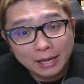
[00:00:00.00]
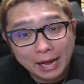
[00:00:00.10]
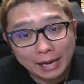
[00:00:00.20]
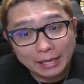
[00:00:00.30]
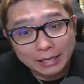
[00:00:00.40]

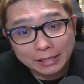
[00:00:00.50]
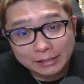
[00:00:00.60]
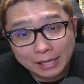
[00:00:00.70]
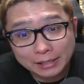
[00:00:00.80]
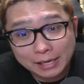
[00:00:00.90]
はい、
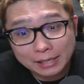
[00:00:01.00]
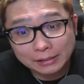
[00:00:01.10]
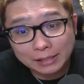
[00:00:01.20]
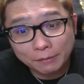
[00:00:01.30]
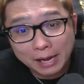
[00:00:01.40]
イーサに関
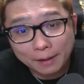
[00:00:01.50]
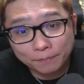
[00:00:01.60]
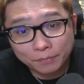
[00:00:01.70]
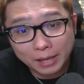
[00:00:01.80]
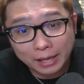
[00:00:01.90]
しては、
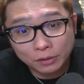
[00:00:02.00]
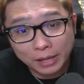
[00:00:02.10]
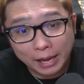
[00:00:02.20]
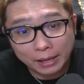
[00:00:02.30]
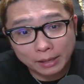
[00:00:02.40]
えっ、ー、と
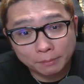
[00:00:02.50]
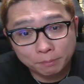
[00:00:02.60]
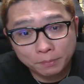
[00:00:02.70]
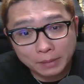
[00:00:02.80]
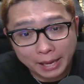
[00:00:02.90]
ね、
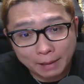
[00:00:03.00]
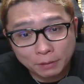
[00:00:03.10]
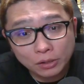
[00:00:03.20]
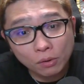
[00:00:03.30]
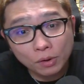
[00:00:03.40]
えー、
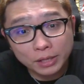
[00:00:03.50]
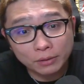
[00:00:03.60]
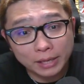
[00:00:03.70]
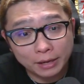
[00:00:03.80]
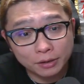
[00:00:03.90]
ビットコインで
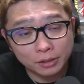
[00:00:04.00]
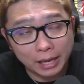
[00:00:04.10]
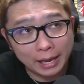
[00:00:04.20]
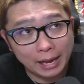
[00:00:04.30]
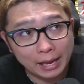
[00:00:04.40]
言っている、
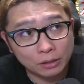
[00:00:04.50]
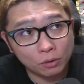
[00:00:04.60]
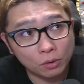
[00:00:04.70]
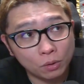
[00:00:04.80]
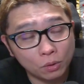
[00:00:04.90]
えっ、ー、
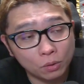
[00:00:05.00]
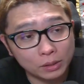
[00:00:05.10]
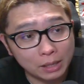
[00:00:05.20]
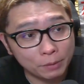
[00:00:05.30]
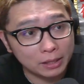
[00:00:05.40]
と、
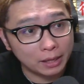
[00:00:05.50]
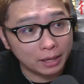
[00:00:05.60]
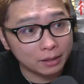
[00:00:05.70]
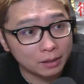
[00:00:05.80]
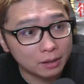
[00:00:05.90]
何倍やったっ
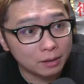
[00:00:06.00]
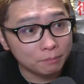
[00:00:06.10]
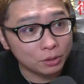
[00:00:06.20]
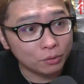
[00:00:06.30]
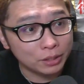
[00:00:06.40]
け
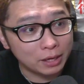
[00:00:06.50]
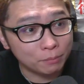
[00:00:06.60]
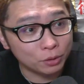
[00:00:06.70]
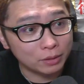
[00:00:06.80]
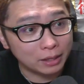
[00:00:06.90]
ビットコインでなん
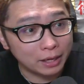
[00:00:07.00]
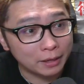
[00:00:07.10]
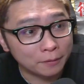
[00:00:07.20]
ぼって言ったっけ